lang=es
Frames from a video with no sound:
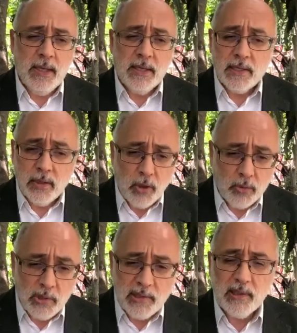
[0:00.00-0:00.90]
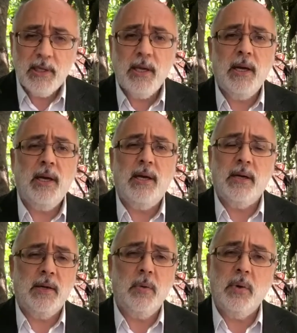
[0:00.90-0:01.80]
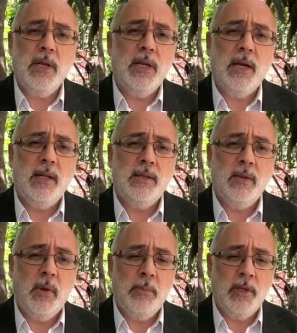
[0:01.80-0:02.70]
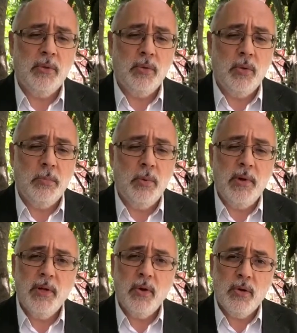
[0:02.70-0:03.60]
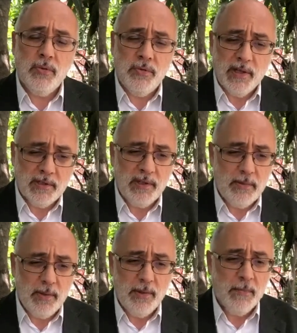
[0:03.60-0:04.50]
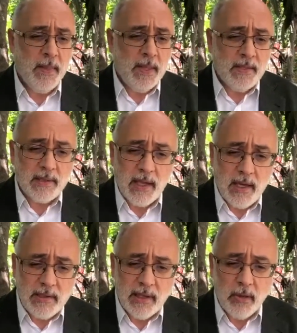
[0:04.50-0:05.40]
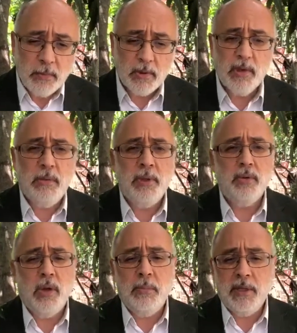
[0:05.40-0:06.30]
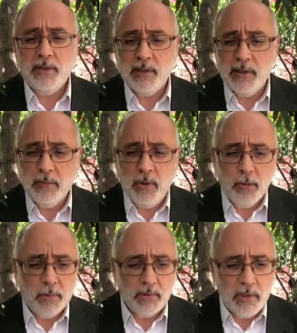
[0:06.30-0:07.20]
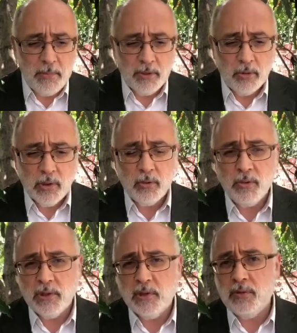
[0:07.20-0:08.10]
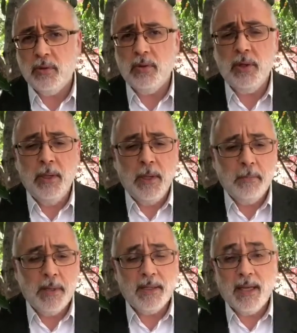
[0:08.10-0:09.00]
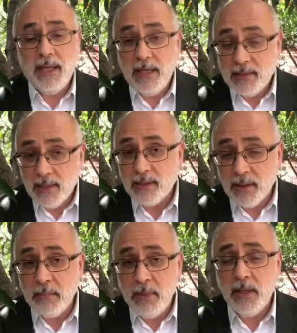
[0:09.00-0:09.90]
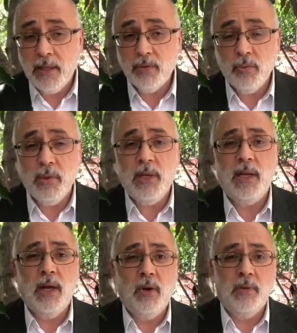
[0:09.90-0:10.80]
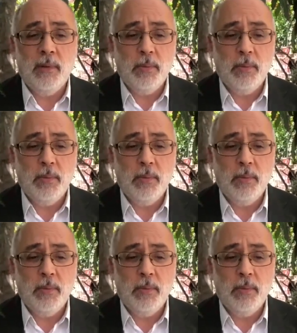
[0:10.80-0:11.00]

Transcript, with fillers: Que se nos autorice a recurrir al endeudamiento público flexible que se agilicen los procedimientos administrativos y los procedimientos de contratación para agilizar también a su vez la obra